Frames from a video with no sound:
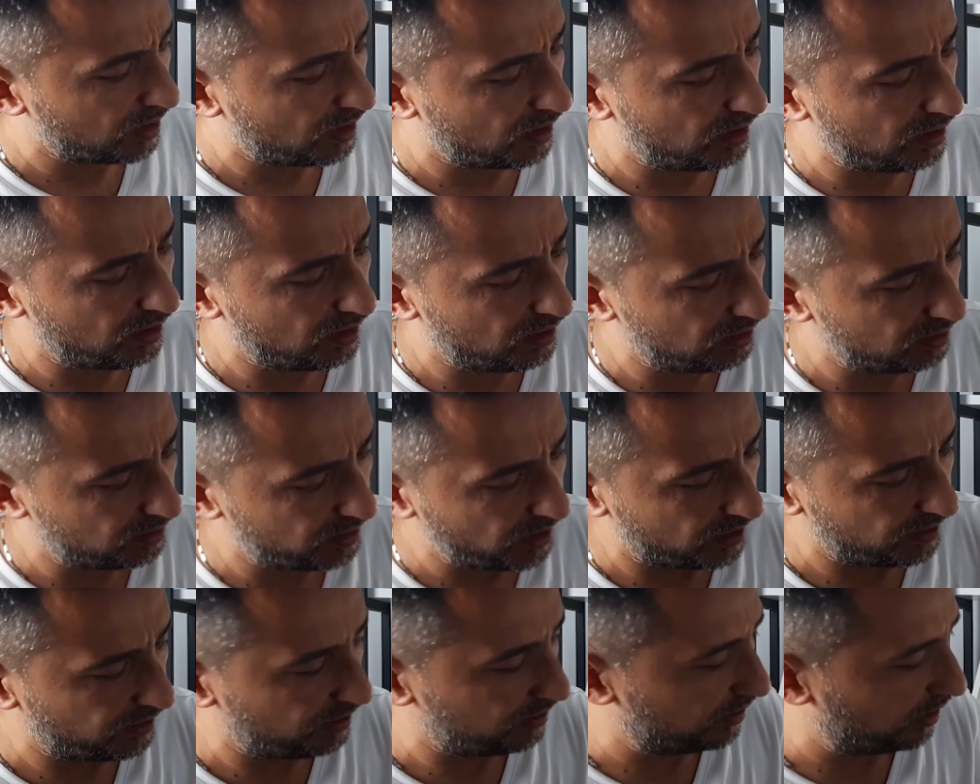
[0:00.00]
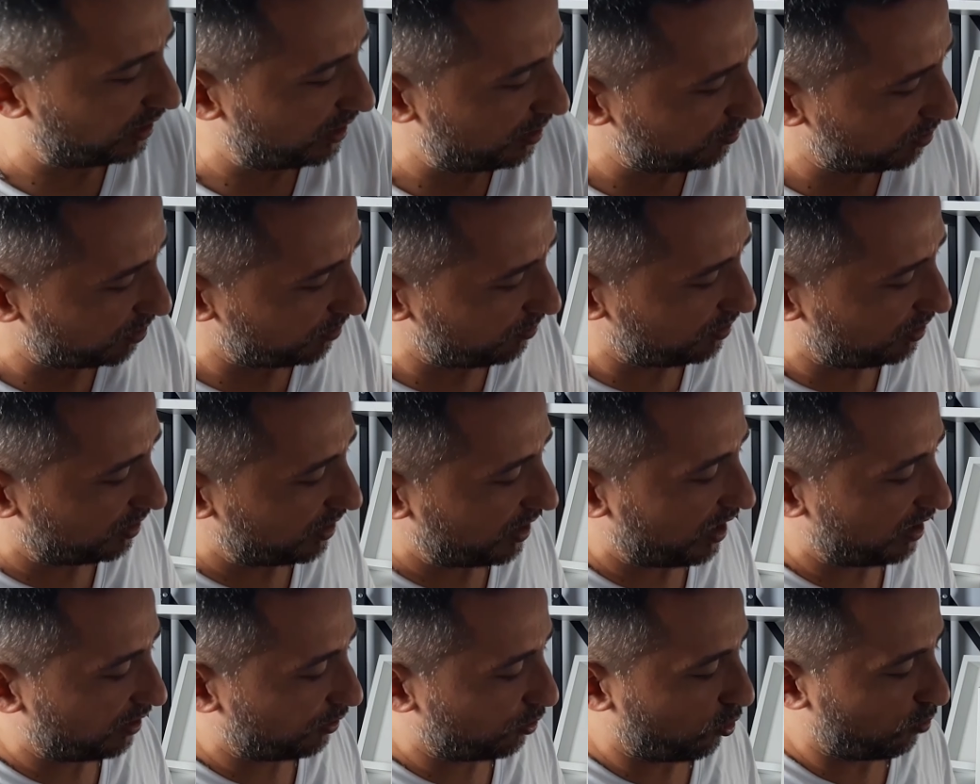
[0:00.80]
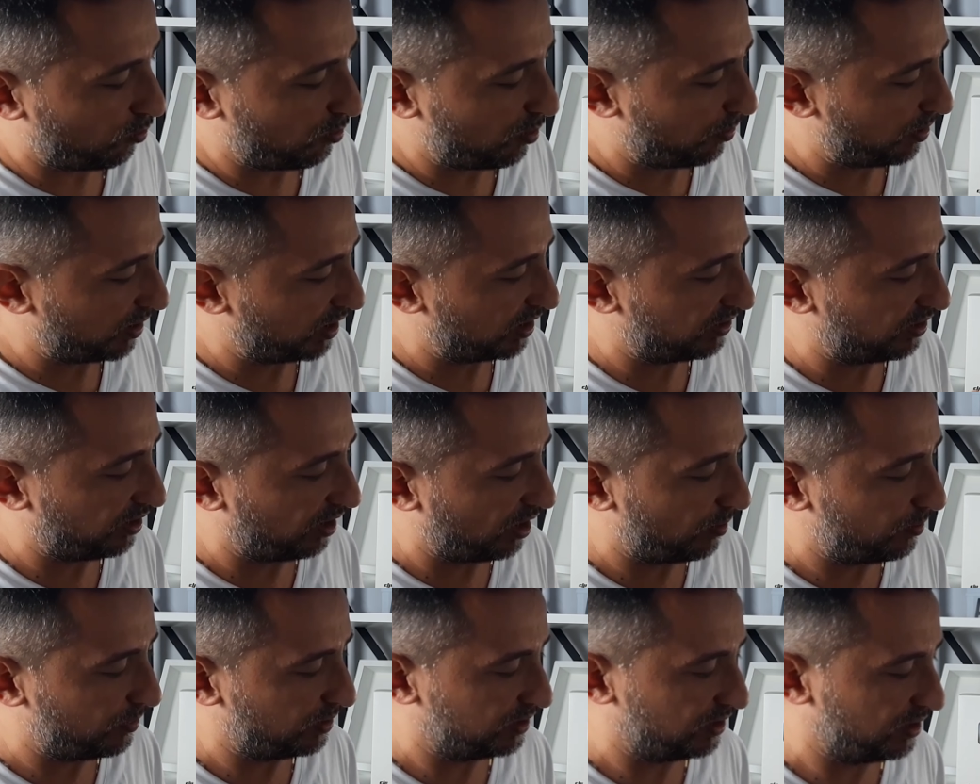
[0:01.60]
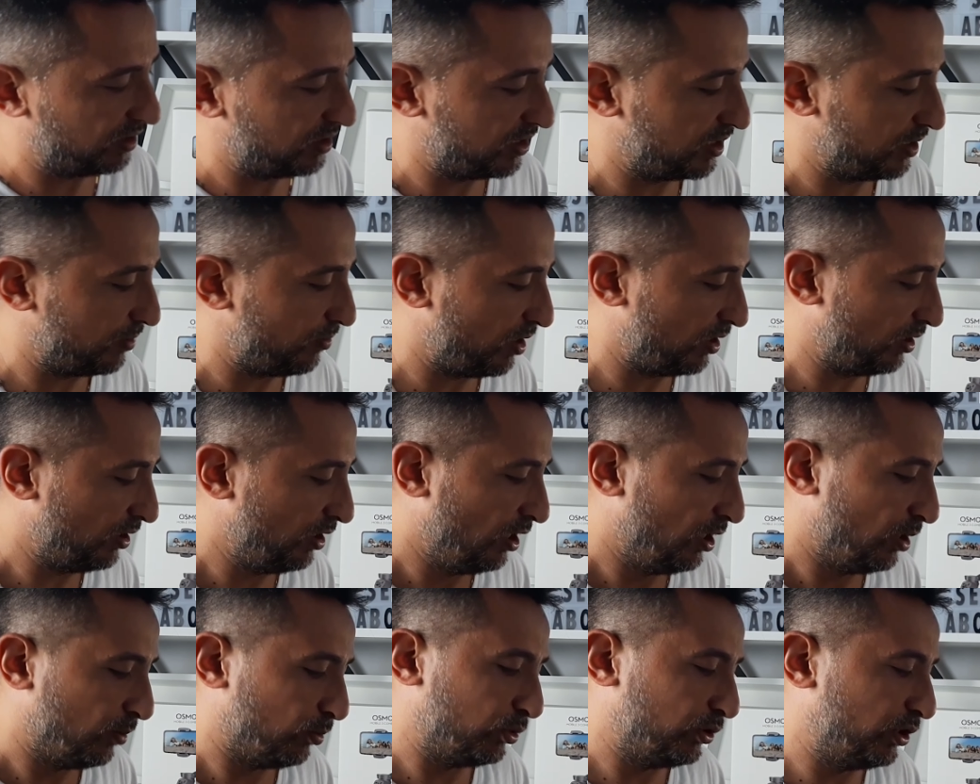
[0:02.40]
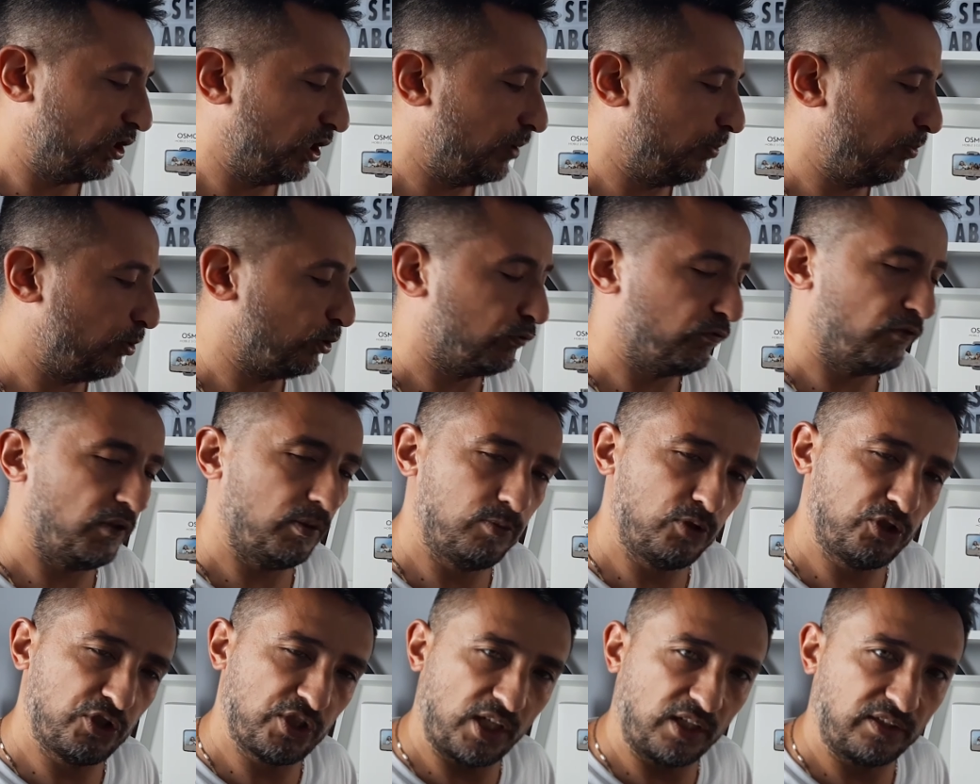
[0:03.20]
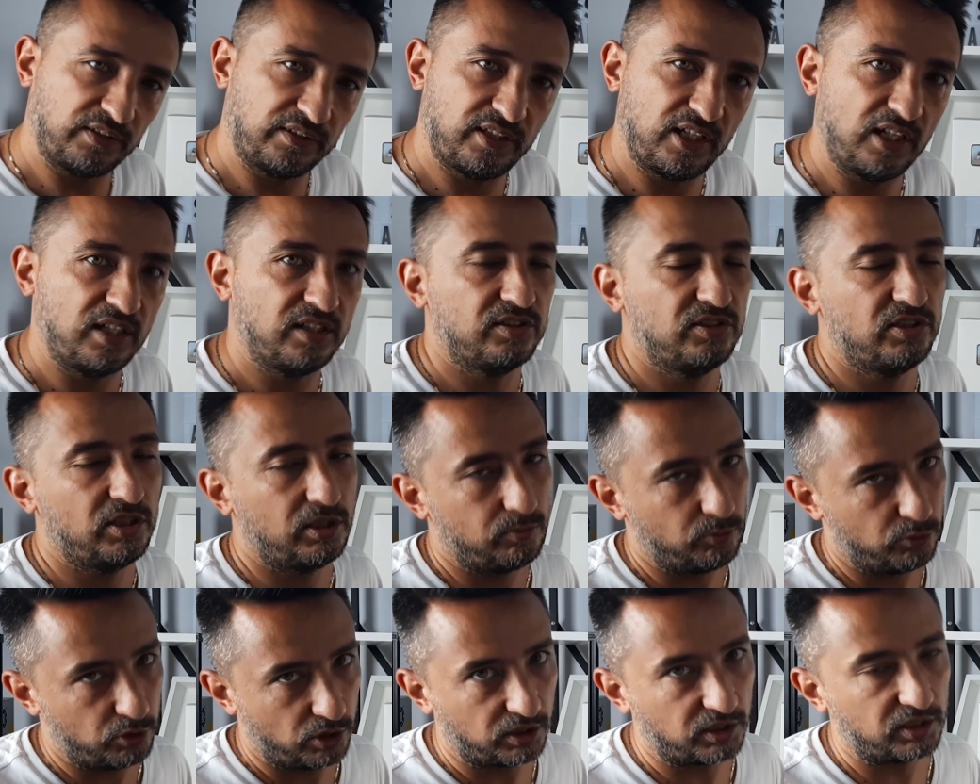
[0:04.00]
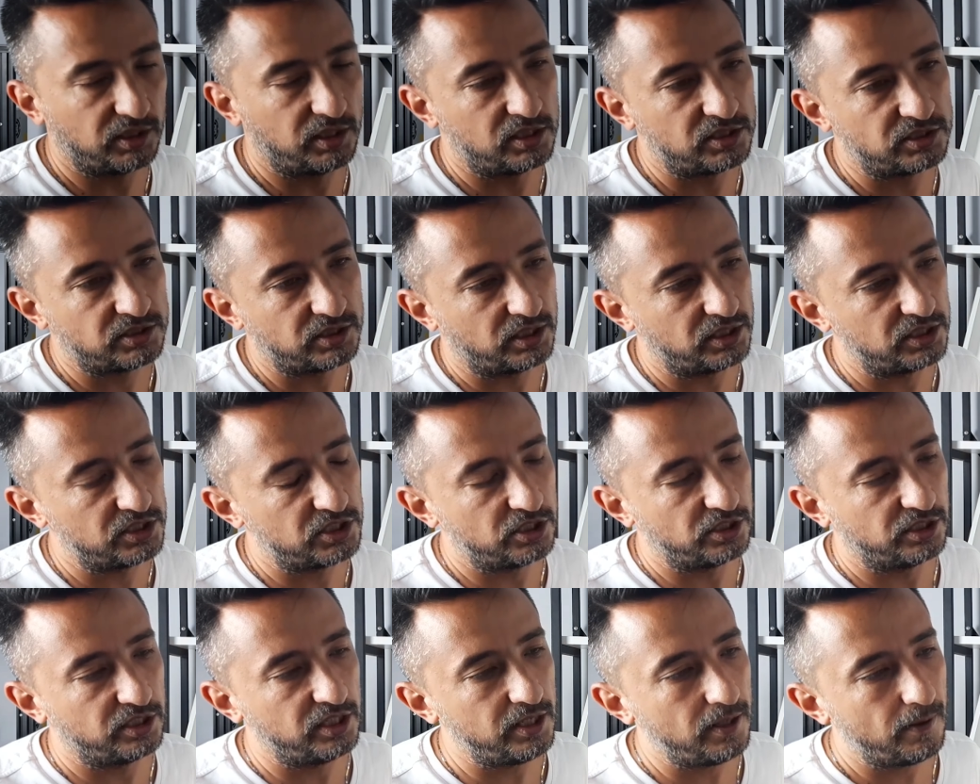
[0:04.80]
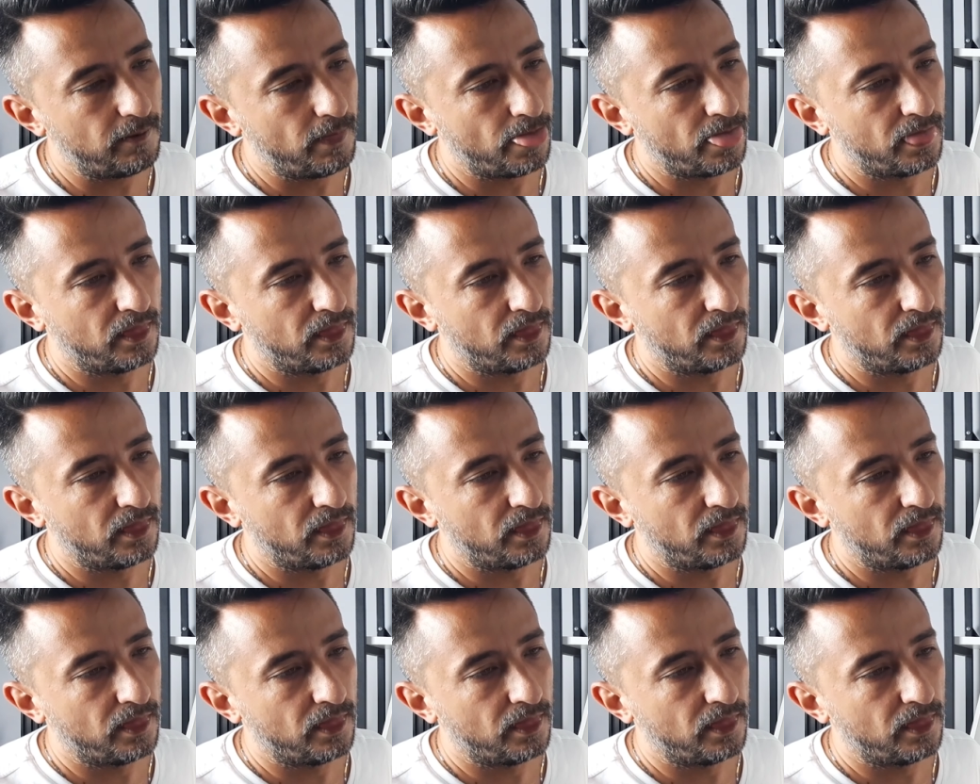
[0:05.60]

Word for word: E, yani dediğim gibi eğer combo paketini almadığınız zaman bu tripod ve bu çanta çıkmıyor arkadaşlar içinde.